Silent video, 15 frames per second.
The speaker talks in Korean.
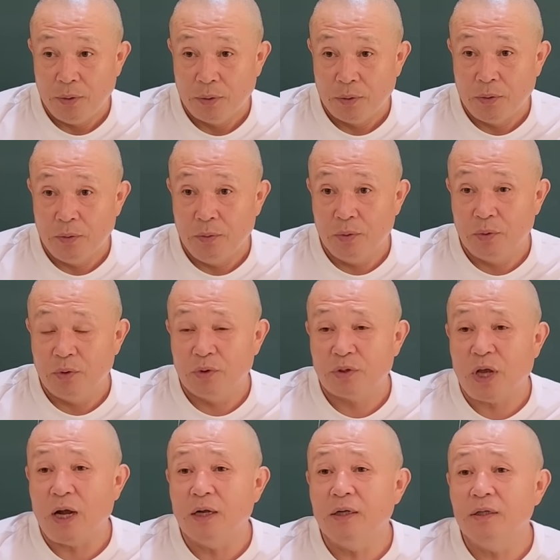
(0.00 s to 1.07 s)
그러면서
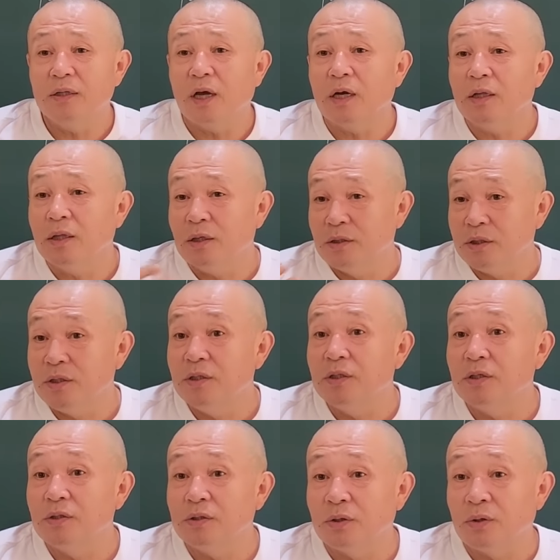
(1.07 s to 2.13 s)
상당히 난
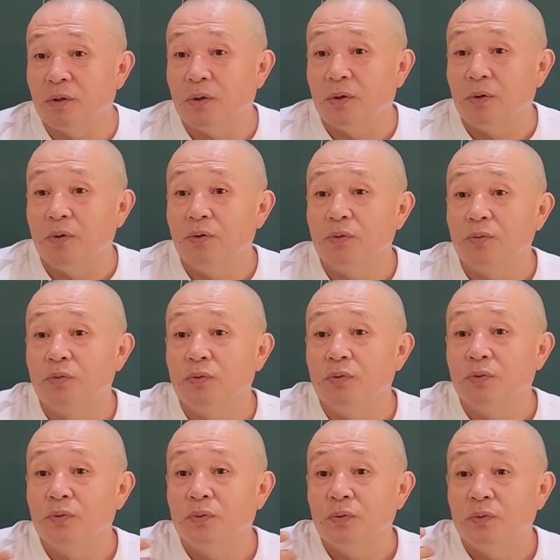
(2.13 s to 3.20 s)
신경을 써요, 요즘은.
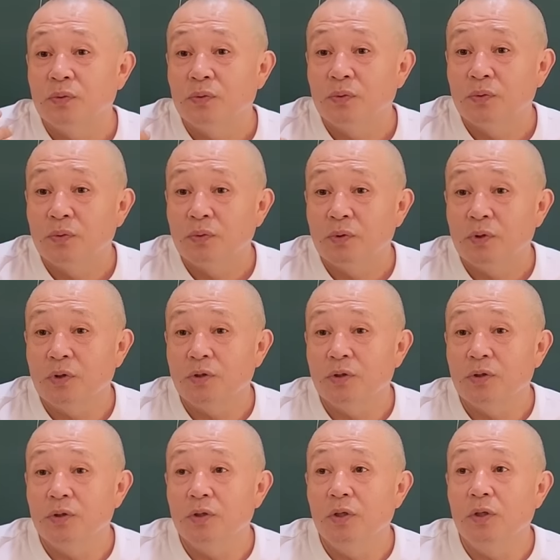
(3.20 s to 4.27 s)
그래서
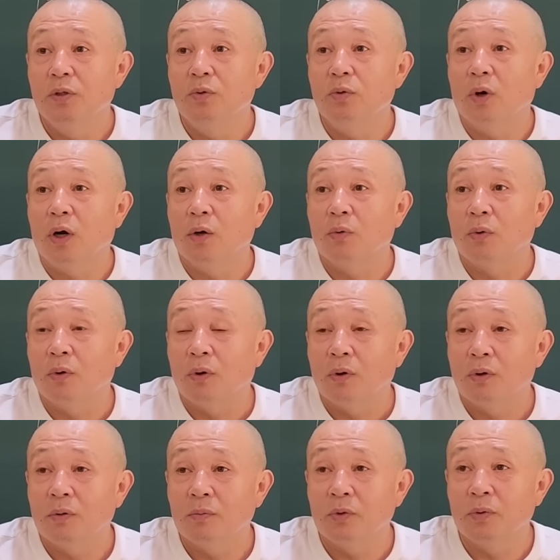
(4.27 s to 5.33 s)
일도 하고.
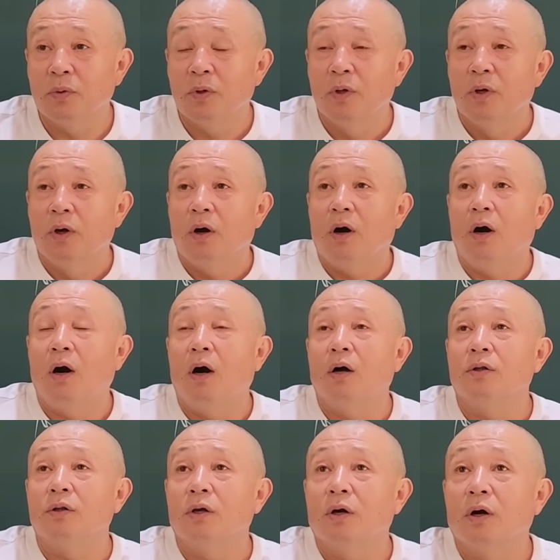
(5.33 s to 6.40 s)
그러면,
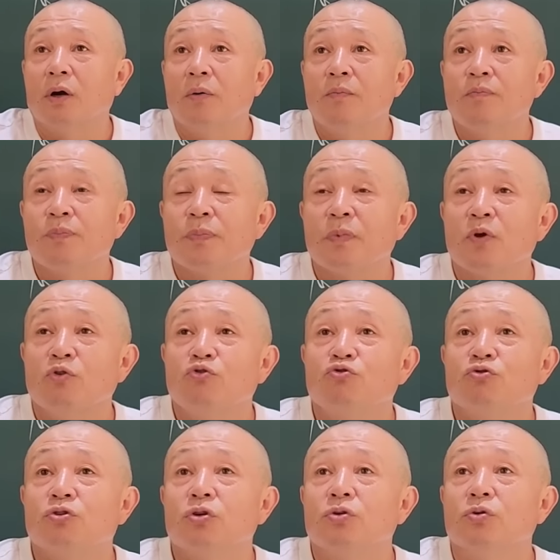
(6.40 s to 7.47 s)
아, 내가
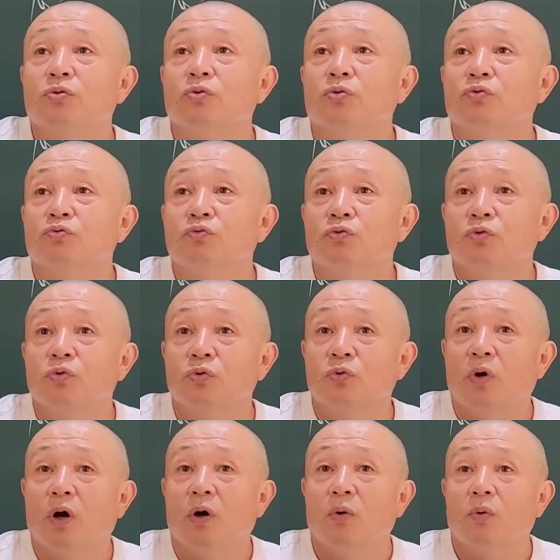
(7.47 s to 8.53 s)
육체적으로
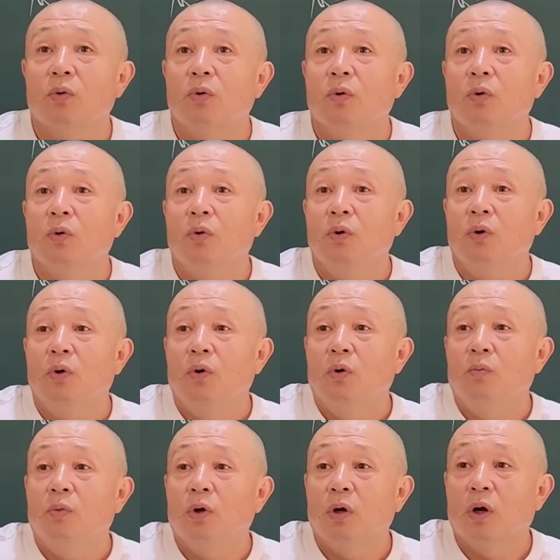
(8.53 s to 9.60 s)
운동도 하고,
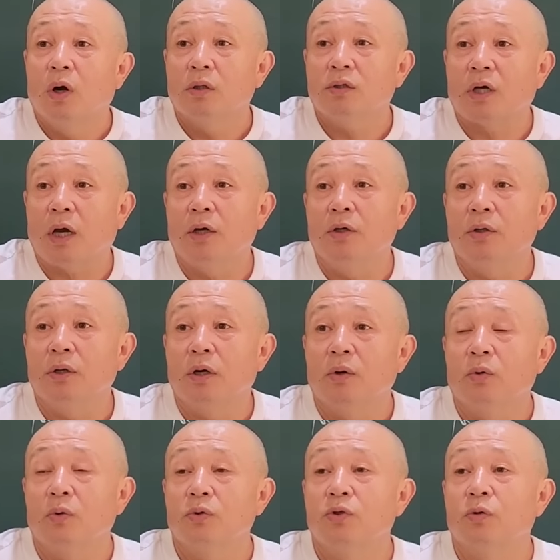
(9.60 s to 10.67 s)
뭔가
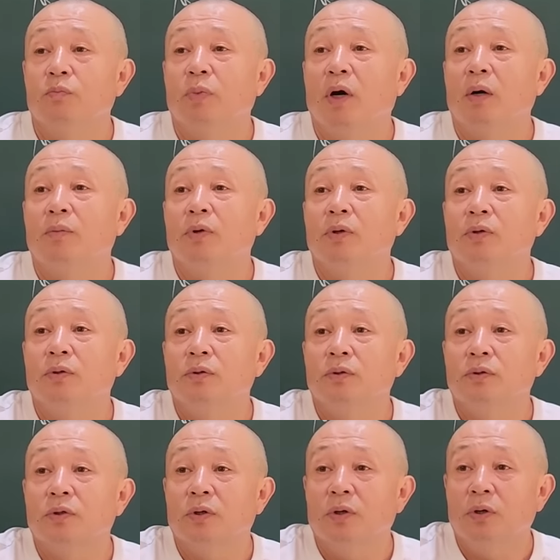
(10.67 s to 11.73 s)
자연하고
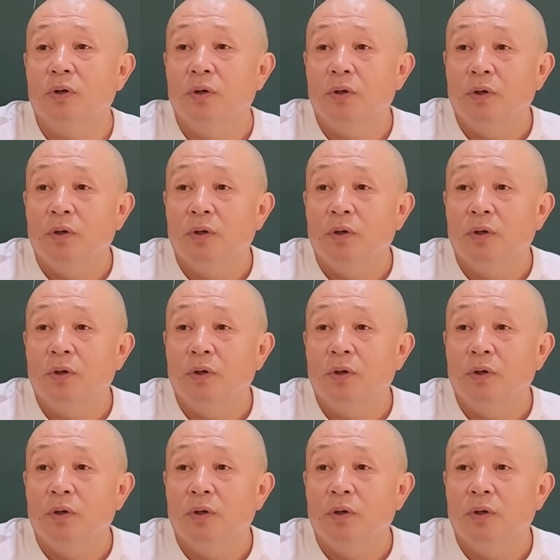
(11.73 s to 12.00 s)
접하면서,